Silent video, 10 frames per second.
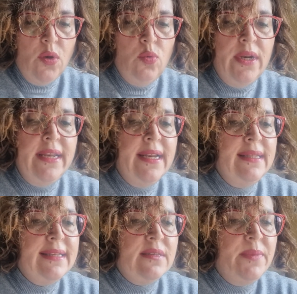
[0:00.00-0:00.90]

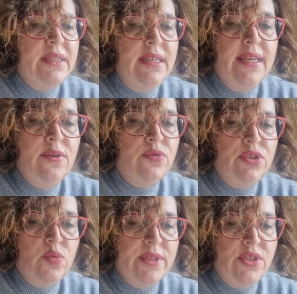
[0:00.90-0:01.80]
Un'alienata sbadiglia in
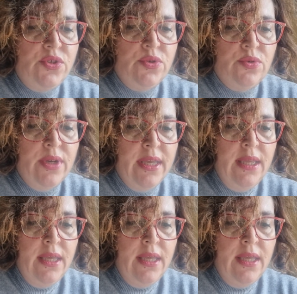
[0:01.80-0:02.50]
continuazione,